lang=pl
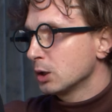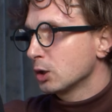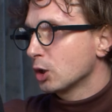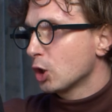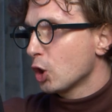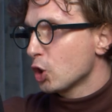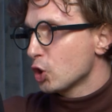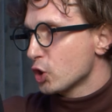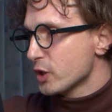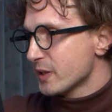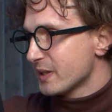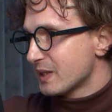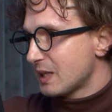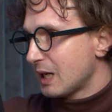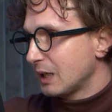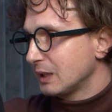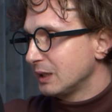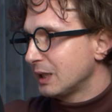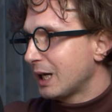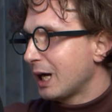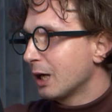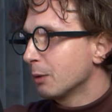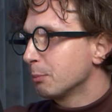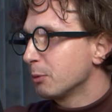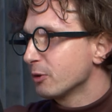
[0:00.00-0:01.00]
e,
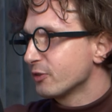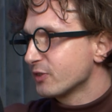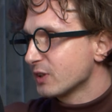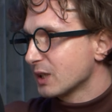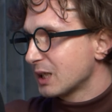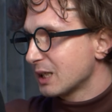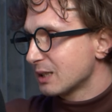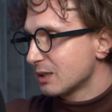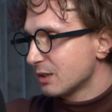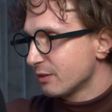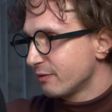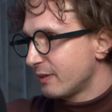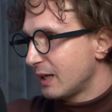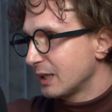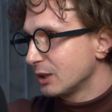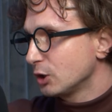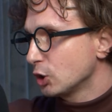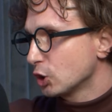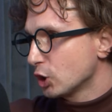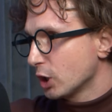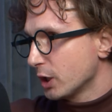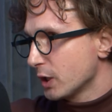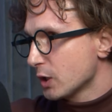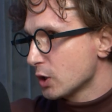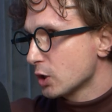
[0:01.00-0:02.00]
korzystali albo
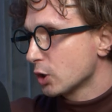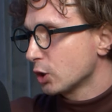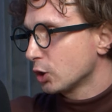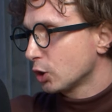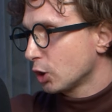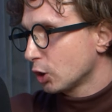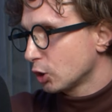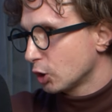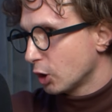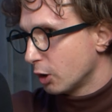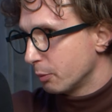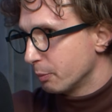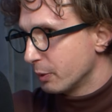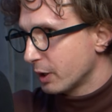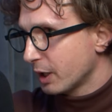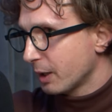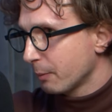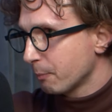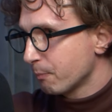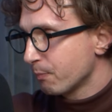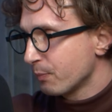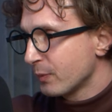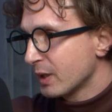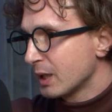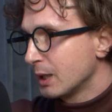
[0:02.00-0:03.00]
wskazywali, że jest to dobre dobre.
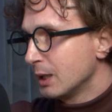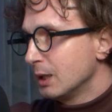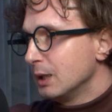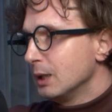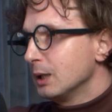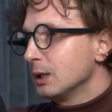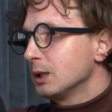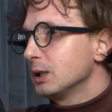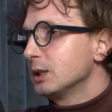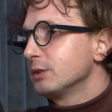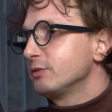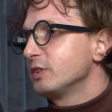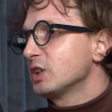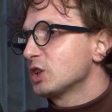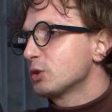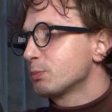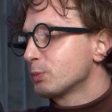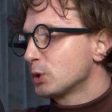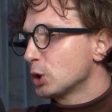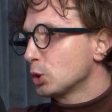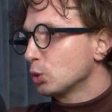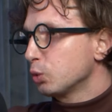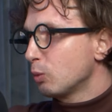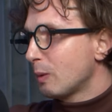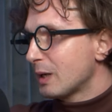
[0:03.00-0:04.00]
E, więc
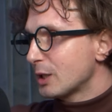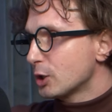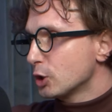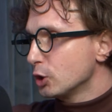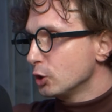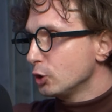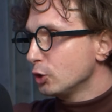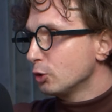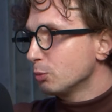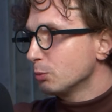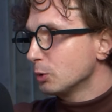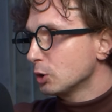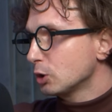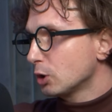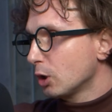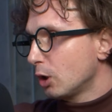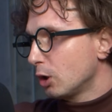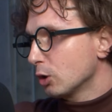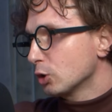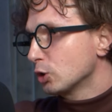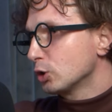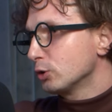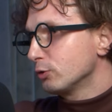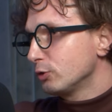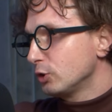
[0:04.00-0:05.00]
przetłumaczyliśmy to
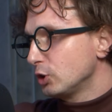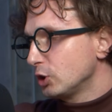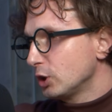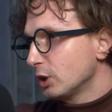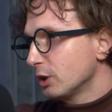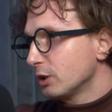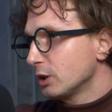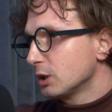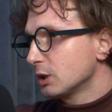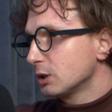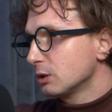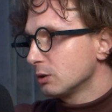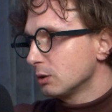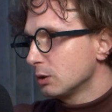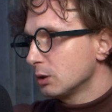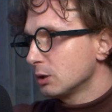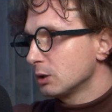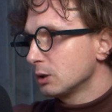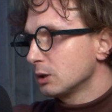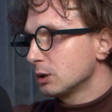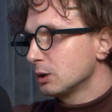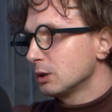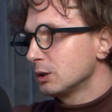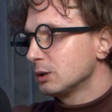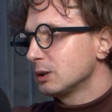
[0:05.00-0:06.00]
oczywiście
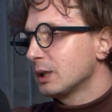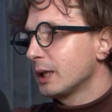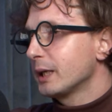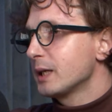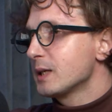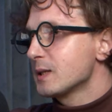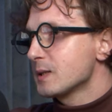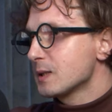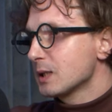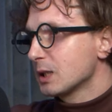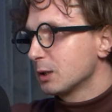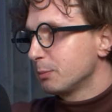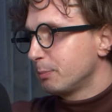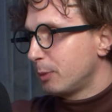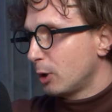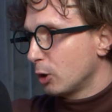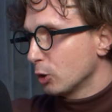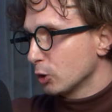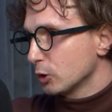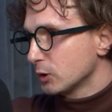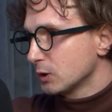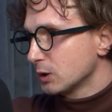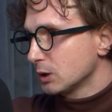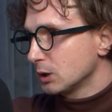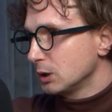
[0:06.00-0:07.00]
e, na język
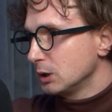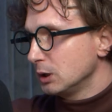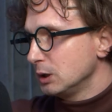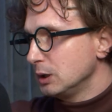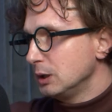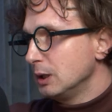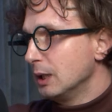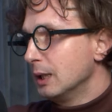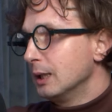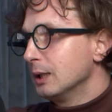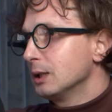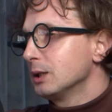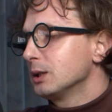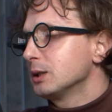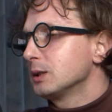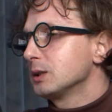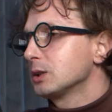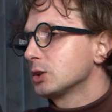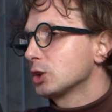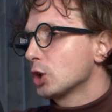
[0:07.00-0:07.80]
polski. E,